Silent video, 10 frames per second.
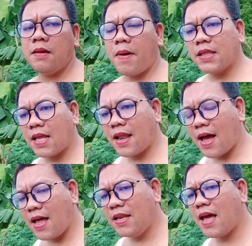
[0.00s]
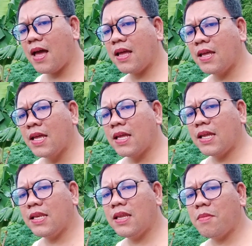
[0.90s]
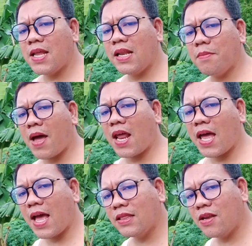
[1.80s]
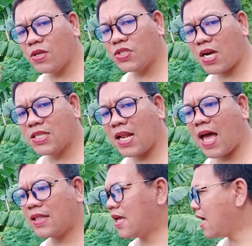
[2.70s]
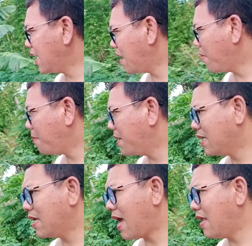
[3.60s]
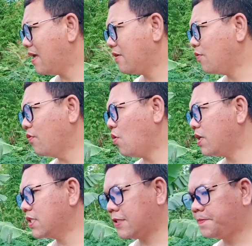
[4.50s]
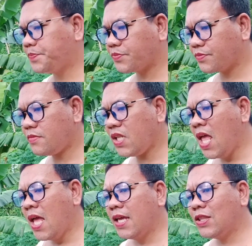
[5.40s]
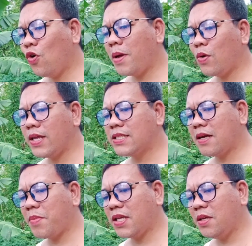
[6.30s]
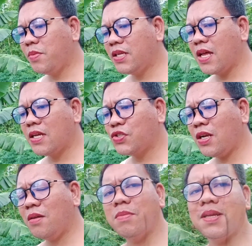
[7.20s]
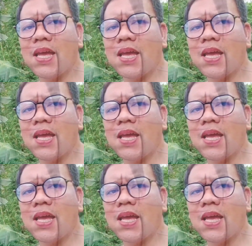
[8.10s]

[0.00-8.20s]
pakatandaan na hindi madali para kay Alden Richards ang lahat ng kanilang mga pinagdadaanan. Of course, ito umano ay isang pag-ibig na siyang nagbibigay